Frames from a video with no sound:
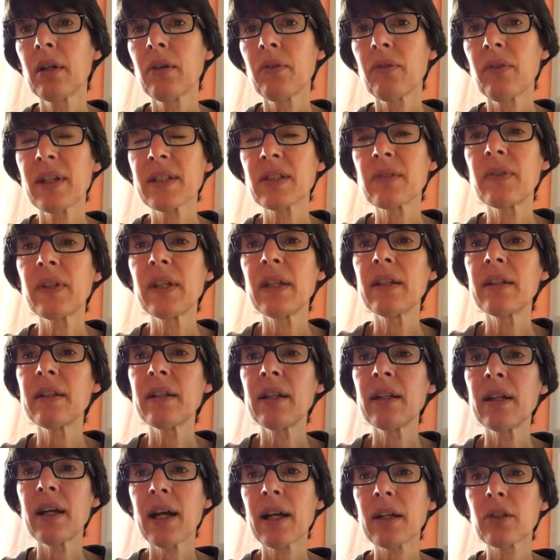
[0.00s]
was wir in
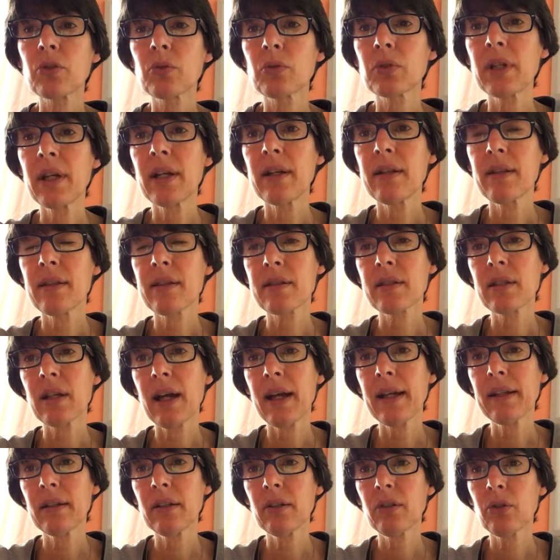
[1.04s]
den aktuellen
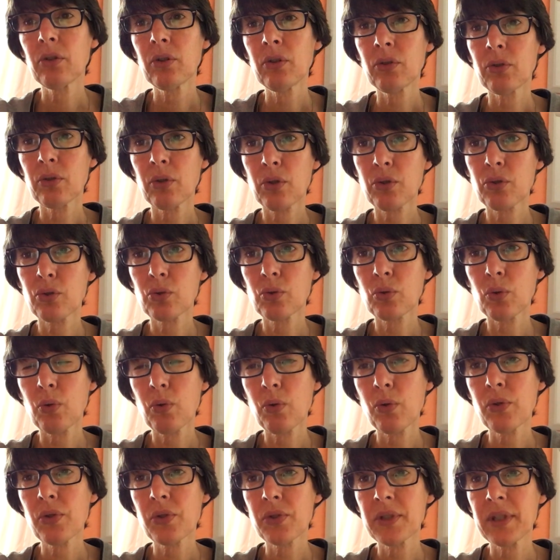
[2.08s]
Zeiten doch
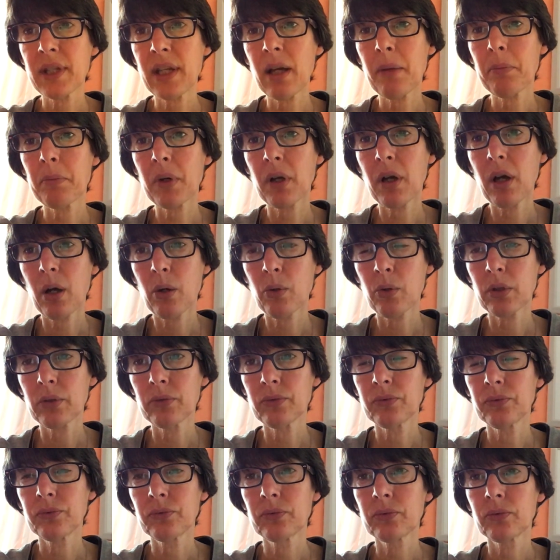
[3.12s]
so sehr
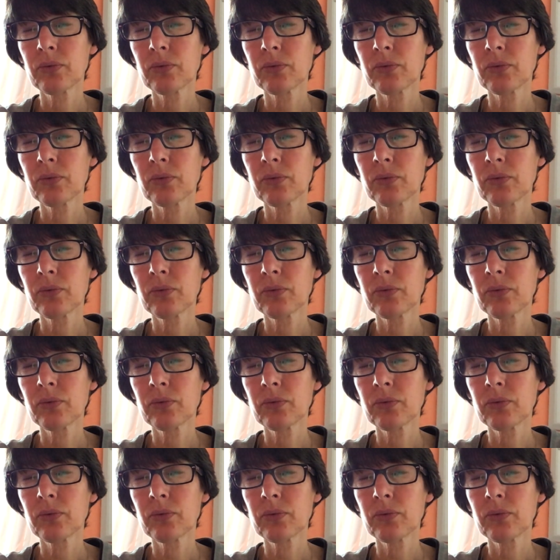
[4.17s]
brauchen.